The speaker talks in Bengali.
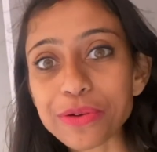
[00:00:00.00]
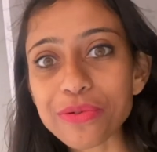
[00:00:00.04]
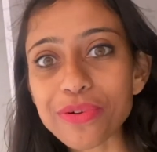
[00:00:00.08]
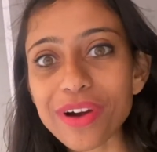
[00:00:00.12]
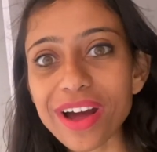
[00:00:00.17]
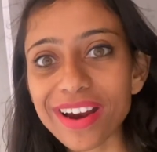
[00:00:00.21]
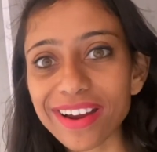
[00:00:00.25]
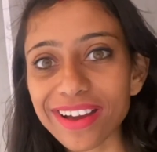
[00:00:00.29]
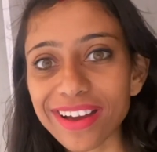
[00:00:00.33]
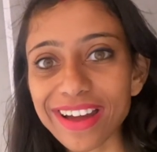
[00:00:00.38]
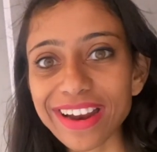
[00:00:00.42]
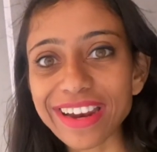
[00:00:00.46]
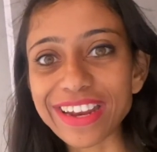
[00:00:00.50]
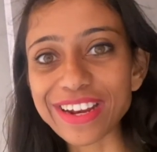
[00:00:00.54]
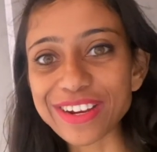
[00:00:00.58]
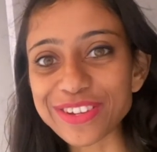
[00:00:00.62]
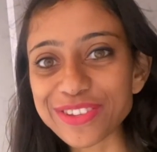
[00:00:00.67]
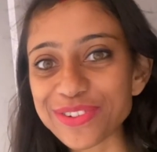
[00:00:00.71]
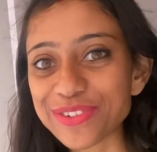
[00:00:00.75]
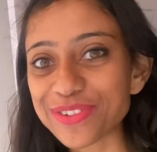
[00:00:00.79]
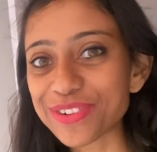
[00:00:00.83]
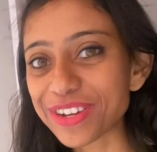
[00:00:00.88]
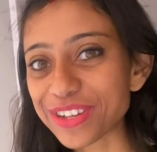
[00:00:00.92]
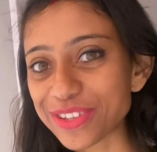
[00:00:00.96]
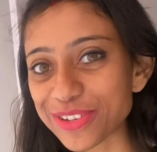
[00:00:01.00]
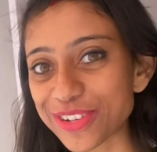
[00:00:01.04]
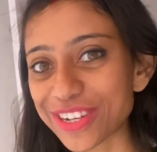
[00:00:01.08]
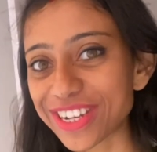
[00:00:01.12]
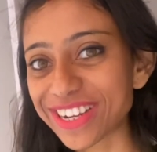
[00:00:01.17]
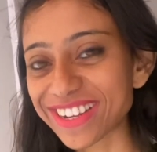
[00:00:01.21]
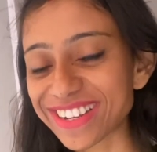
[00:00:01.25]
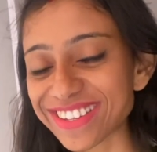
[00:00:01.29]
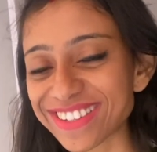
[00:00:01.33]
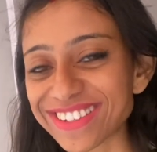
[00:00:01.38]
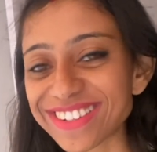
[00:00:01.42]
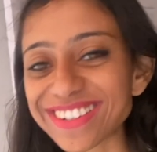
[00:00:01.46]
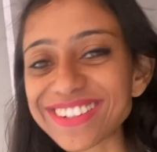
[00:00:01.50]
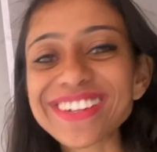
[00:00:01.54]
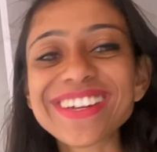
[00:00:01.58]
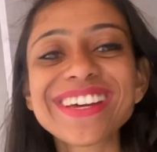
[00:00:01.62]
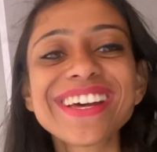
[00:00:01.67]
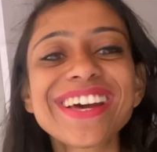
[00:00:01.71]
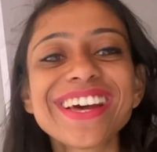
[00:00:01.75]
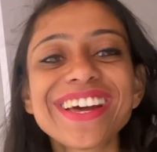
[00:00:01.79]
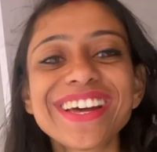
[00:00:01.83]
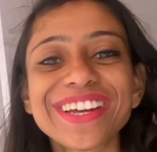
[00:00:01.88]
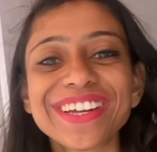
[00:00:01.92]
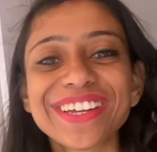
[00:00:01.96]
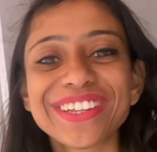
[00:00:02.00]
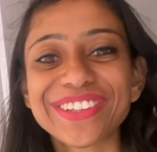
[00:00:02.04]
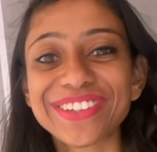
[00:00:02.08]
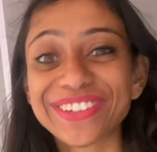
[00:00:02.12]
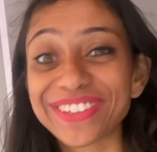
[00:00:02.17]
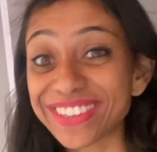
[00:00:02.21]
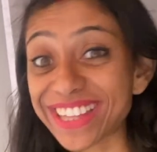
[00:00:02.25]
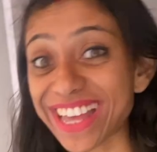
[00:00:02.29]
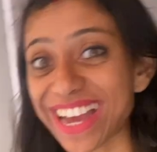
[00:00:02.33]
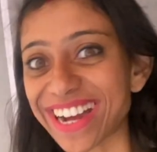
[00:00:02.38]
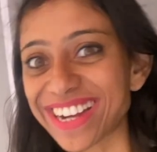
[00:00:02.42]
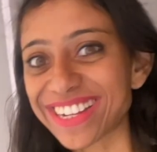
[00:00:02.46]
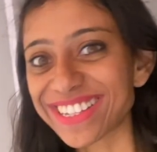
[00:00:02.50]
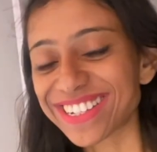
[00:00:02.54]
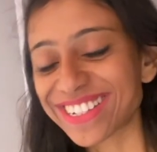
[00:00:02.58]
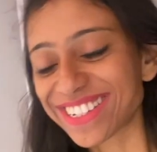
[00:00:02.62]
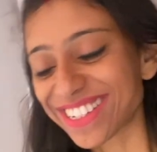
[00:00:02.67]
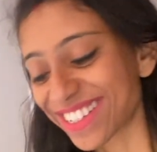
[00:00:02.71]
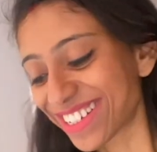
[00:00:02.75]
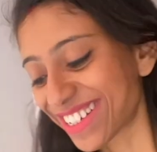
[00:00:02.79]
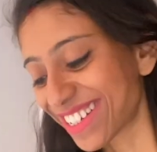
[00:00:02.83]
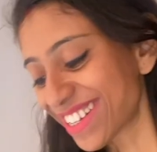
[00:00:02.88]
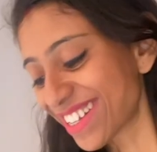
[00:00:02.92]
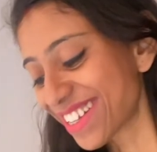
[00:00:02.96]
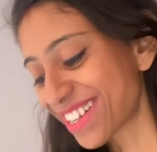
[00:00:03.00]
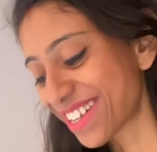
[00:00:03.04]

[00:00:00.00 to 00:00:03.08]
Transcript: আর কালিয়ার জন্য কিছু এনেছি তো দেখাচ্ছি সেটা